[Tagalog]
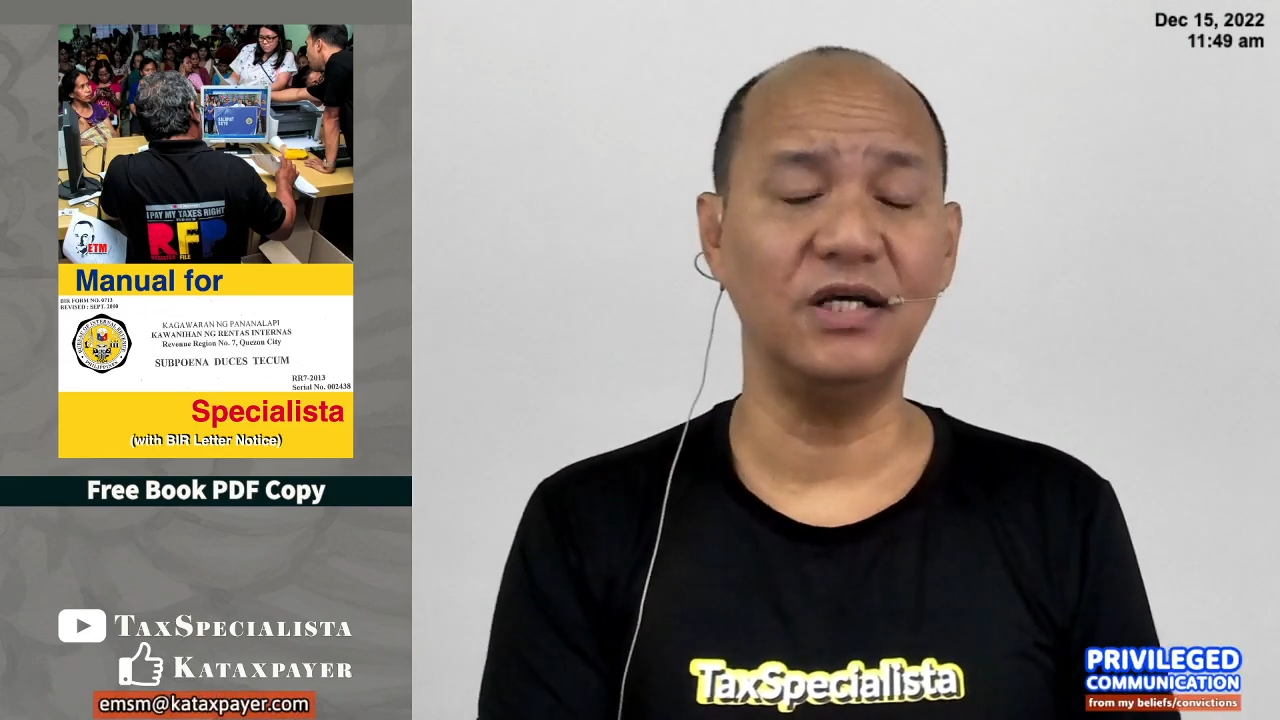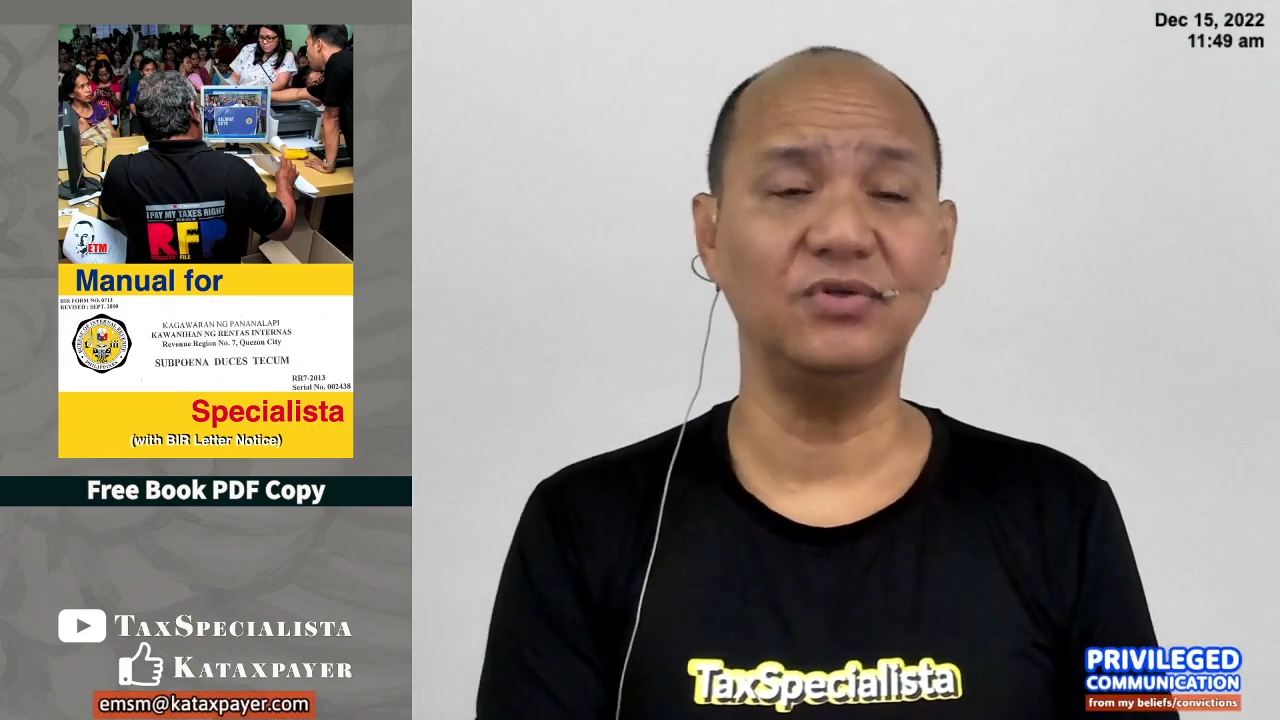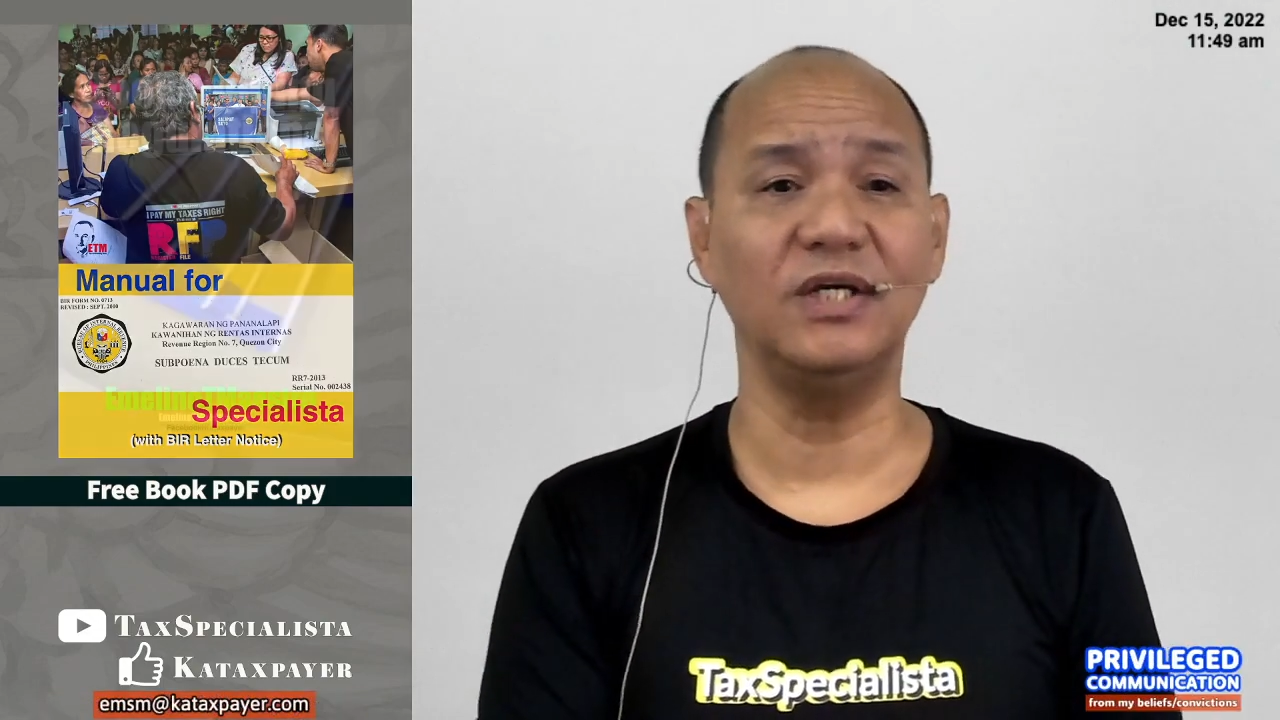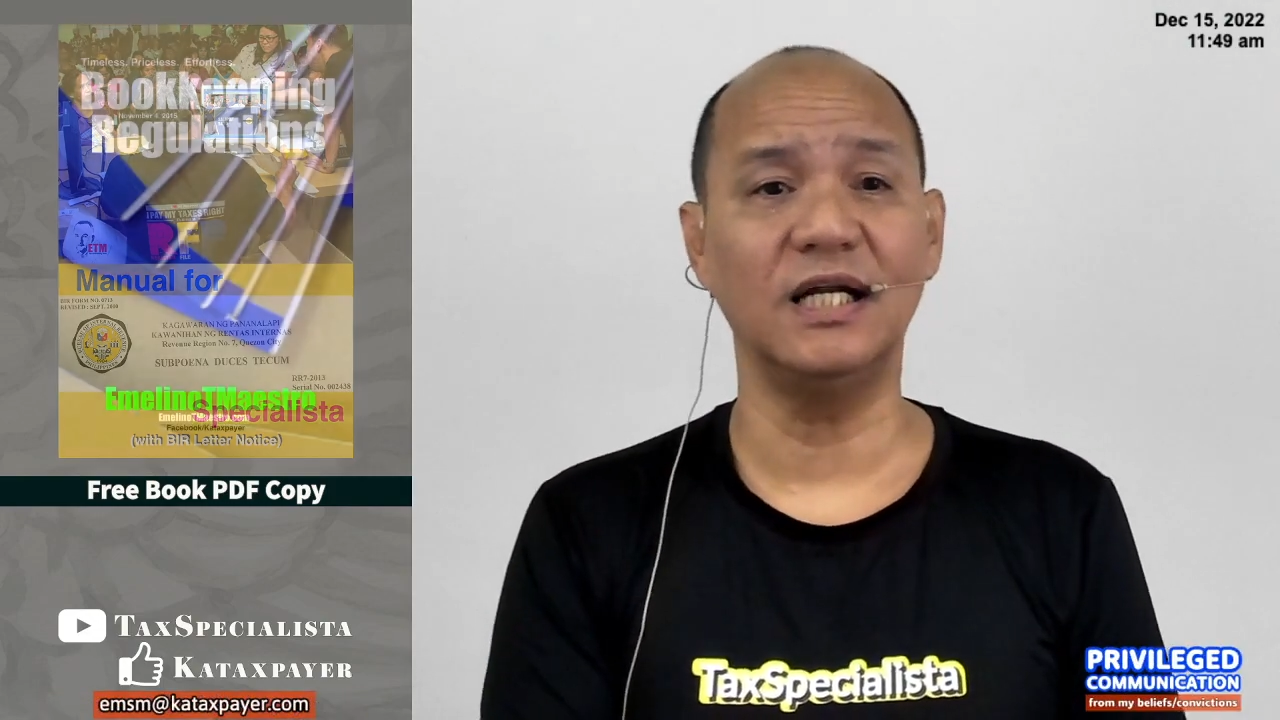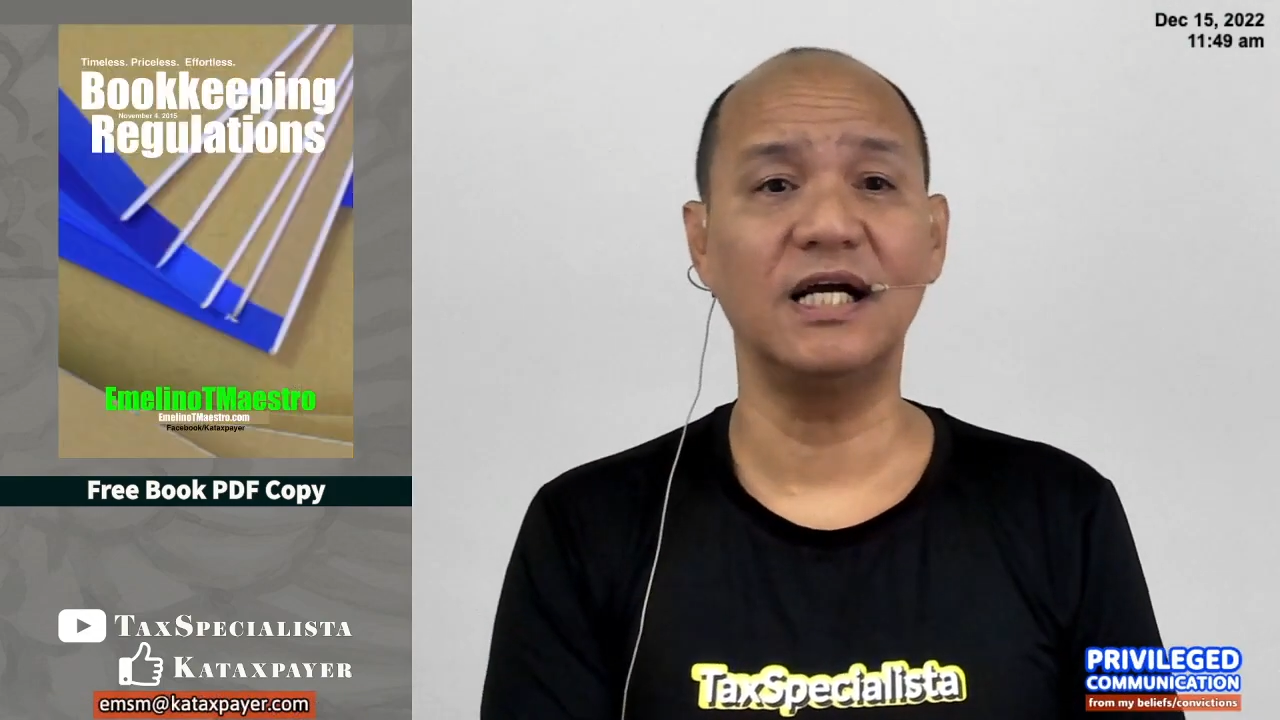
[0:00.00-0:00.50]

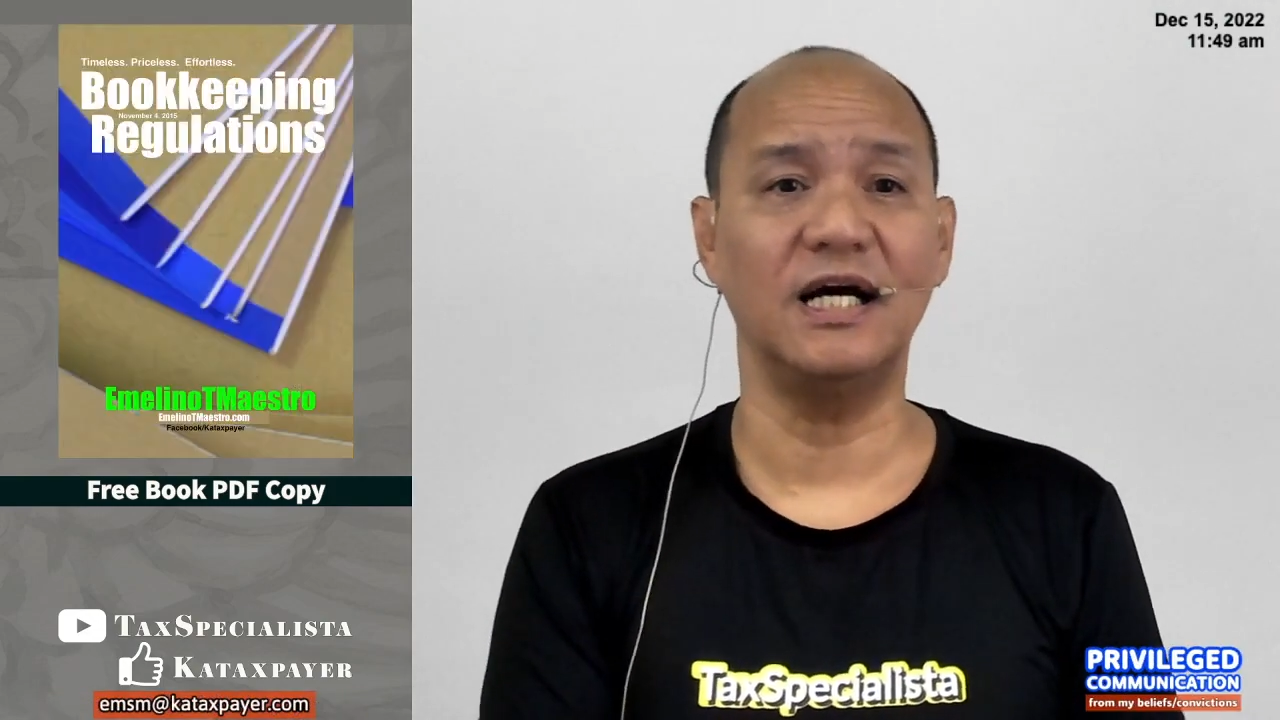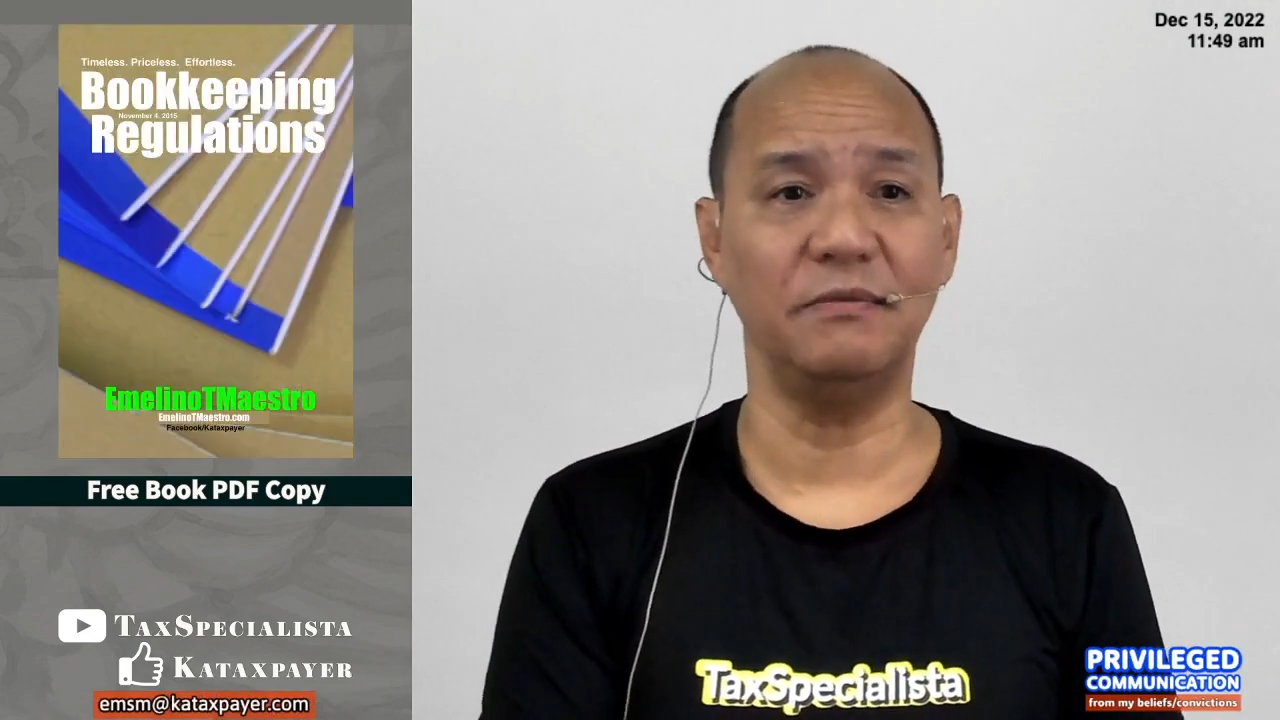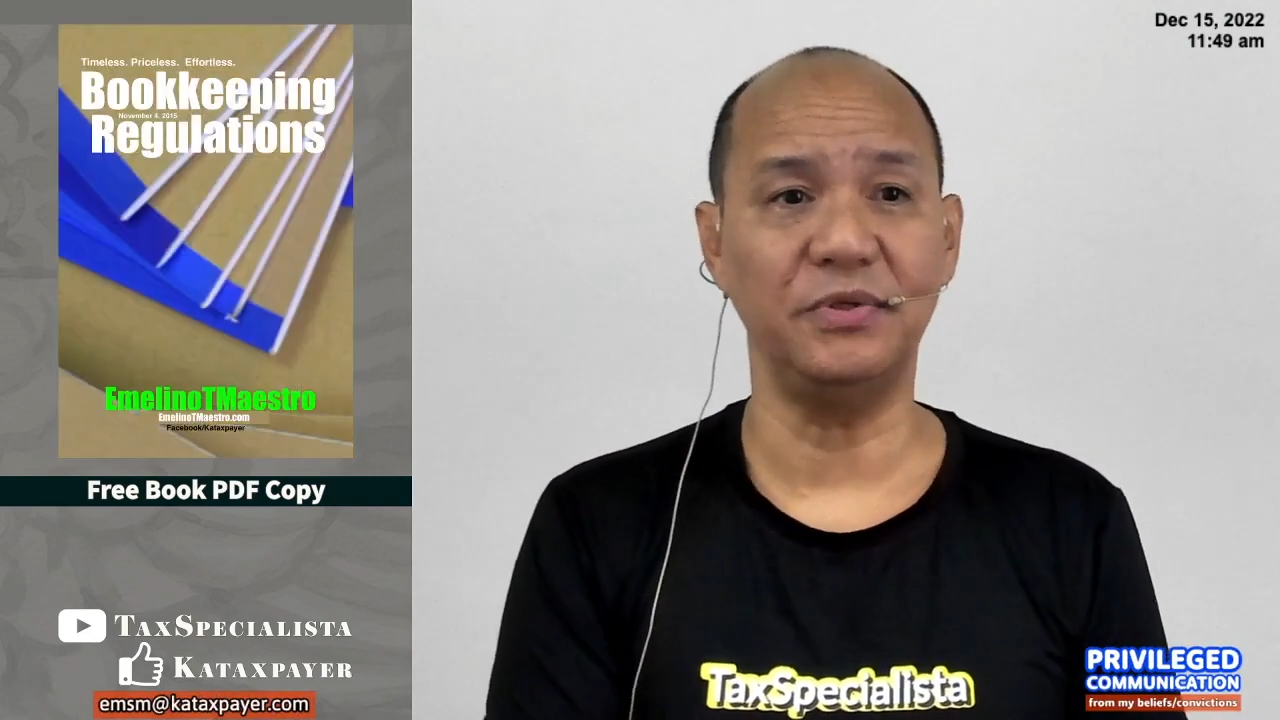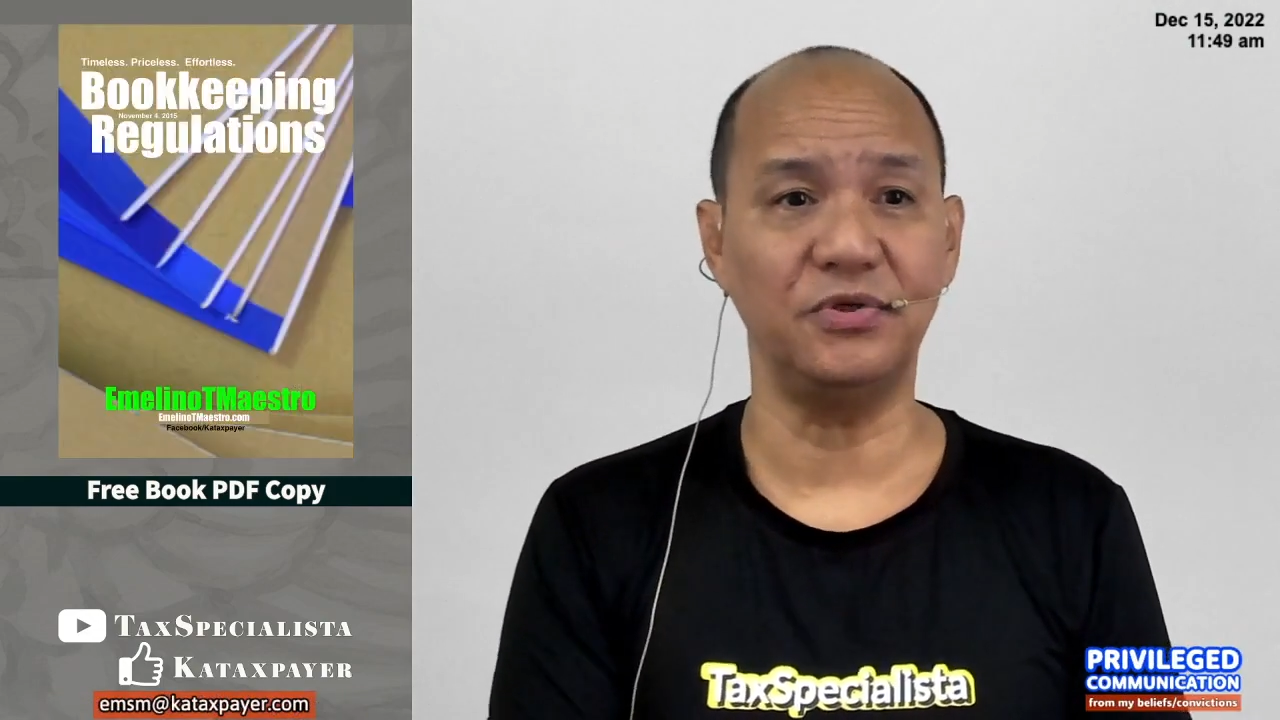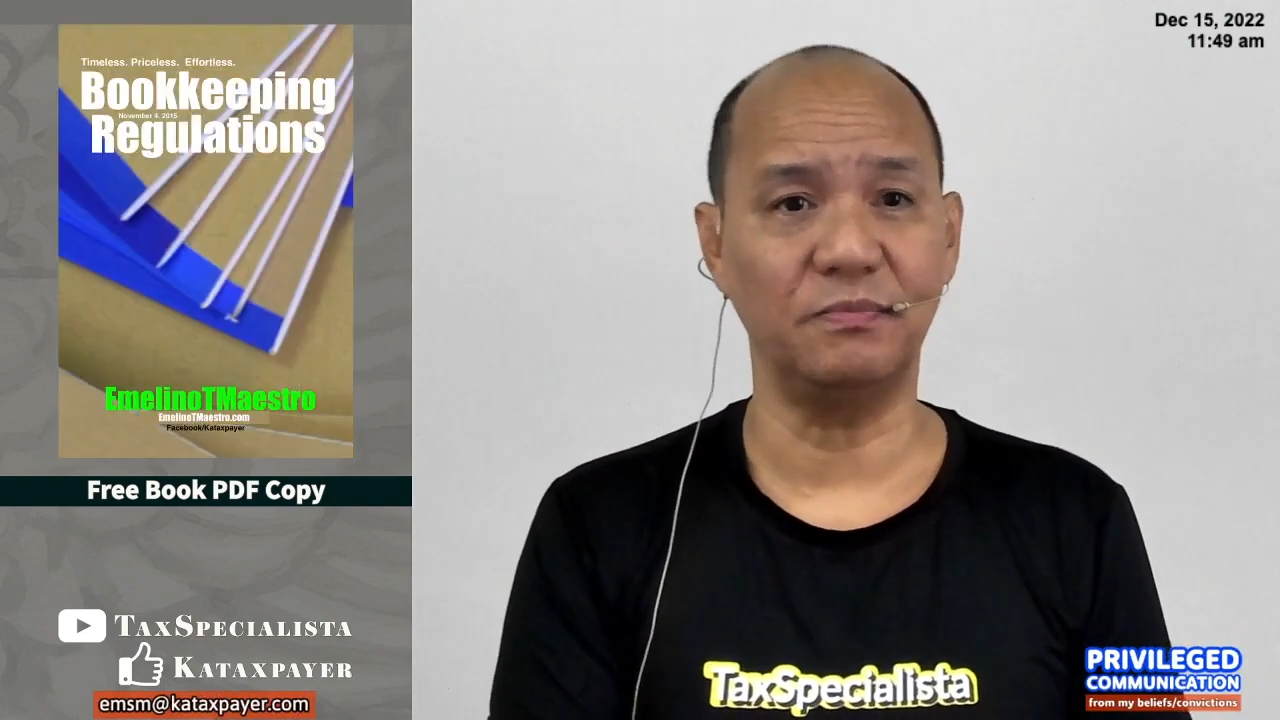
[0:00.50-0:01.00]
ngayon ginagamit